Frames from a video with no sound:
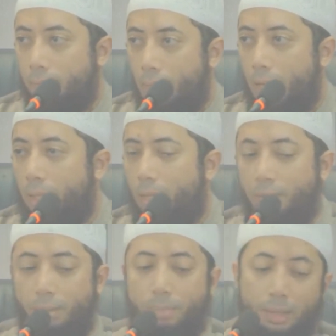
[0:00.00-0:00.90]

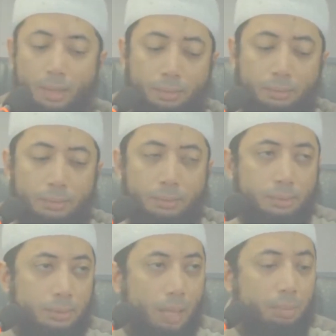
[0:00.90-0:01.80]
ayahnya para
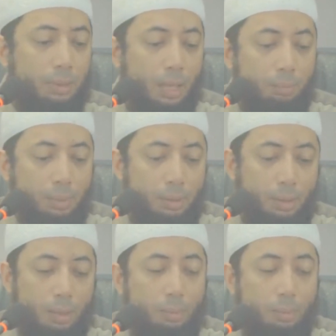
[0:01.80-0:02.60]
nabi-nabi karena